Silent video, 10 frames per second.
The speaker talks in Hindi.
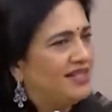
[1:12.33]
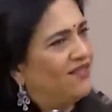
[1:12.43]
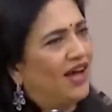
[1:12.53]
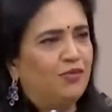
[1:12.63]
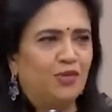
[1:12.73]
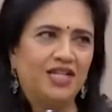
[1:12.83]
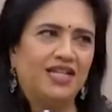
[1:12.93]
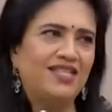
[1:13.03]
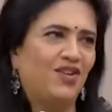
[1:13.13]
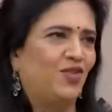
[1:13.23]
सवाल
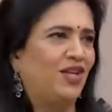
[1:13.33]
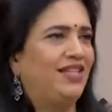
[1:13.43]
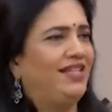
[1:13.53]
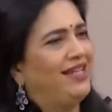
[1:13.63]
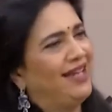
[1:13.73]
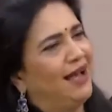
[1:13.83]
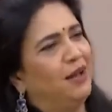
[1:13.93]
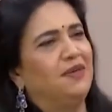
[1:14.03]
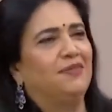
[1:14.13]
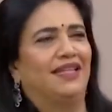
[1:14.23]
पूछने की ज़रूरत ही नहीं है
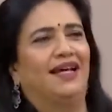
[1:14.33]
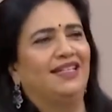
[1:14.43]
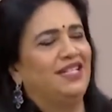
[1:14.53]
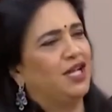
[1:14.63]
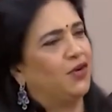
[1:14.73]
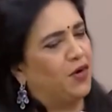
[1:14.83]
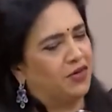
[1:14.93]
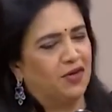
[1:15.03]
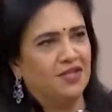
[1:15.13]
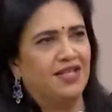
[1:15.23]
आप ही बता दीजिए
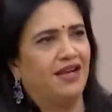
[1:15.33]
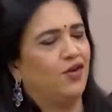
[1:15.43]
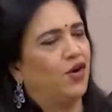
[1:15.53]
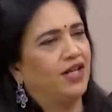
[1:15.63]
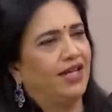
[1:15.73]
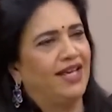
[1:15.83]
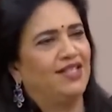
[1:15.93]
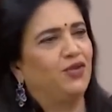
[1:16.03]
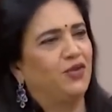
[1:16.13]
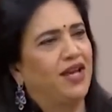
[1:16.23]
कौन कौन से रिकॉर्ड
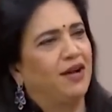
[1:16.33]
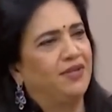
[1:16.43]
कैसे तोड़े